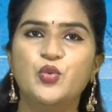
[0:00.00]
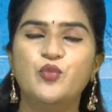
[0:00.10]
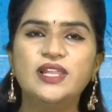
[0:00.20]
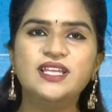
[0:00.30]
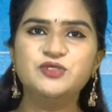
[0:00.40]

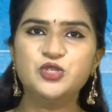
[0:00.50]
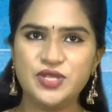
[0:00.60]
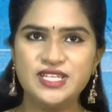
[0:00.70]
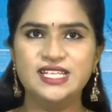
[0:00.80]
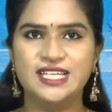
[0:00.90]
వెల్కమ్ టు
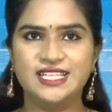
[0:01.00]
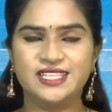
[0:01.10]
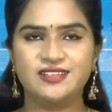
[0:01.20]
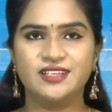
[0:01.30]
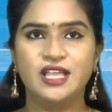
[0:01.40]
ఈగల్ హెల్త్
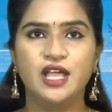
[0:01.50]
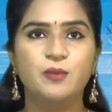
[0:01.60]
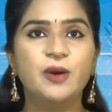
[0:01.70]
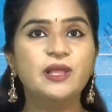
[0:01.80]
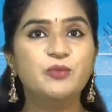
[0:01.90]

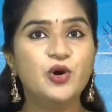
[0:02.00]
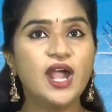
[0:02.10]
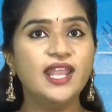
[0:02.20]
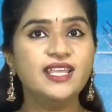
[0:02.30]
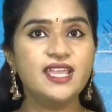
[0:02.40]
మన
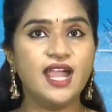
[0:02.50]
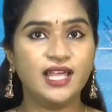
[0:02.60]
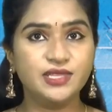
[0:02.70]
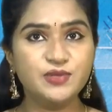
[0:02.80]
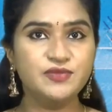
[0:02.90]
ముఖానికి
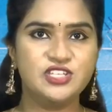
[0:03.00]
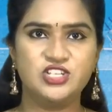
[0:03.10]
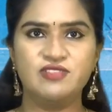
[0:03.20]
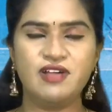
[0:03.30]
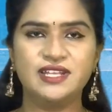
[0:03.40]
అందం
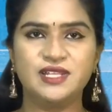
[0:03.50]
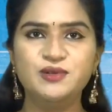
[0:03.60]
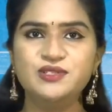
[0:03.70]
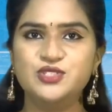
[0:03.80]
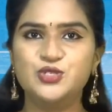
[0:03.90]
తెచ్చే వాటిలో
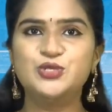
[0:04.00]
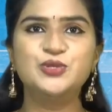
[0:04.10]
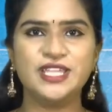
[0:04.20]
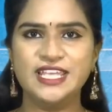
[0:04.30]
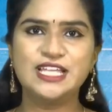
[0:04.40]
జుట్టు
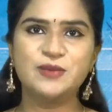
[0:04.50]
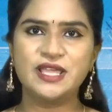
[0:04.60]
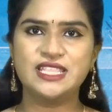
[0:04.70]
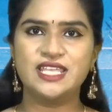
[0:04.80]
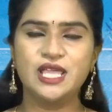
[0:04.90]

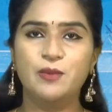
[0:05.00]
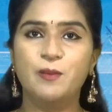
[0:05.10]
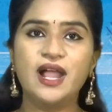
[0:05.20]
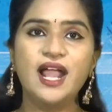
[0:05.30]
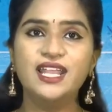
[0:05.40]
కీలకమైంది
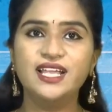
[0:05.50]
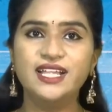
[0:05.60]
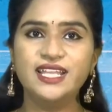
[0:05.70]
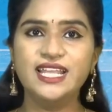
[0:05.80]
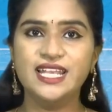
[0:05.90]
మగాళ్ల
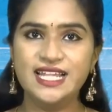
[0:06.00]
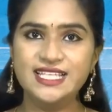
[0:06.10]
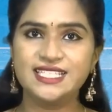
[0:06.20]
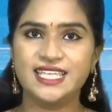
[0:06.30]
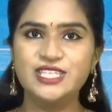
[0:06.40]
కంటే
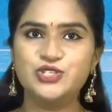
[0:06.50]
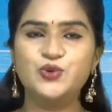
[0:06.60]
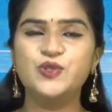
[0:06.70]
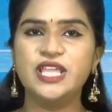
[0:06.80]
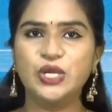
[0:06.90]
లేడీస్కి
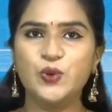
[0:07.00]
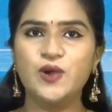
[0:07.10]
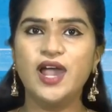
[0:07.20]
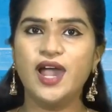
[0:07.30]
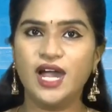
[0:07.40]
జుట్టు
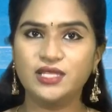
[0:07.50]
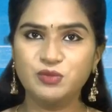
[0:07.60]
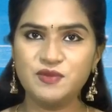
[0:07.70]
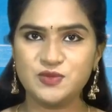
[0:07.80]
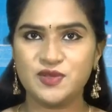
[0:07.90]
ఎక్కువగా
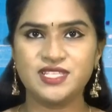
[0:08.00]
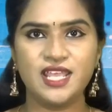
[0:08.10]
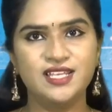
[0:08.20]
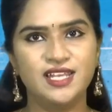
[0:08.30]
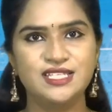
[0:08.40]

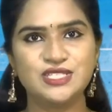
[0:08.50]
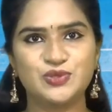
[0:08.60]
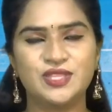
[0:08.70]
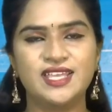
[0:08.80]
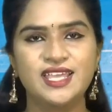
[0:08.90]
ఆత్మవిశ్వాసాన్ని
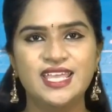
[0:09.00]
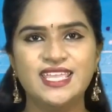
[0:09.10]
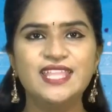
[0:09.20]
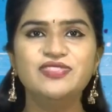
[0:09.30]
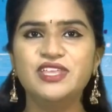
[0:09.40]
కలిగిస్తుంది
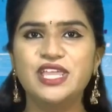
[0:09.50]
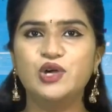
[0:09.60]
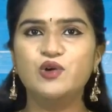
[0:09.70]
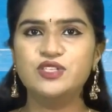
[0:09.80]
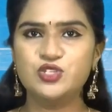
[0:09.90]
ఎంత
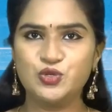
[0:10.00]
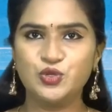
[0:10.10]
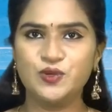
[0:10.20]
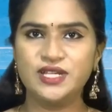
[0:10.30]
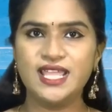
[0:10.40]
ఎక్కువ జుట్టు
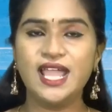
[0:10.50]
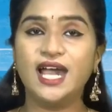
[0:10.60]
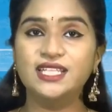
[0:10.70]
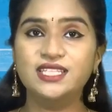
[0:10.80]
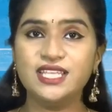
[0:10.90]
ఉంటే
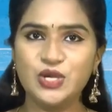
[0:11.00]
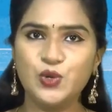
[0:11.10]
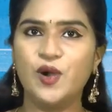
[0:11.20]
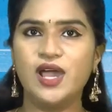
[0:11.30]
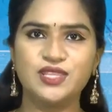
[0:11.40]
అంత
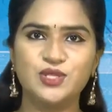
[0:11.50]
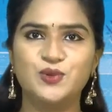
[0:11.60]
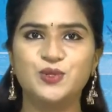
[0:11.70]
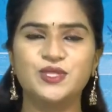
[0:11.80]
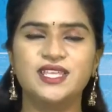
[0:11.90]
ఎక్కువ ఆనందం
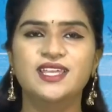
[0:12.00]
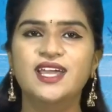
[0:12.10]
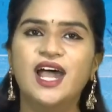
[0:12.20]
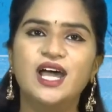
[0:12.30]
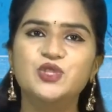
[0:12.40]
ఉంటుంది
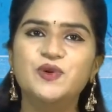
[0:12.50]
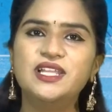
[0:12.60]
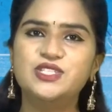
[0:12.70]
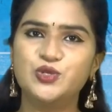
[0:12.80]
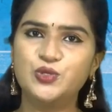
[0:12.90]

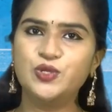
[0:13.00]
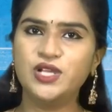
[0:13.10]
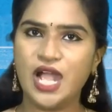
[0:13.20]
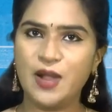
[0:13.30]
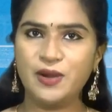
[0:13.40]
అందువల్ల జుట్టును
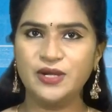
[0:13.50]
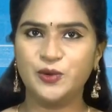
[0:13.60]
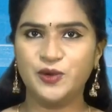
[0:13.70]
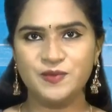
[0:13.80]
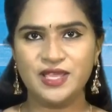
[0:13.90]

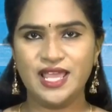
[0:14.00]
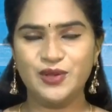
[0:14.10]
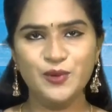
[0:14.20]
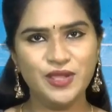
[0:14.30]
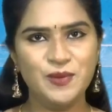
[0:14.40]
కాపాడుకోవడం
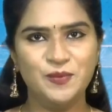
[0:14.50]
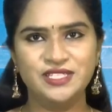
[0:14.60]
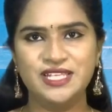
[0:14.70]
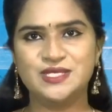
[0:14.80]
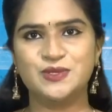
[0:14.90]
ఎలాగో ఇప్పుడు
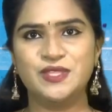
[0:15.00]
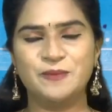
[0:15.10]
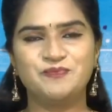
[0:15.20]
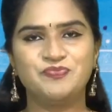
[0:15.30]
తెలుసుకుందాం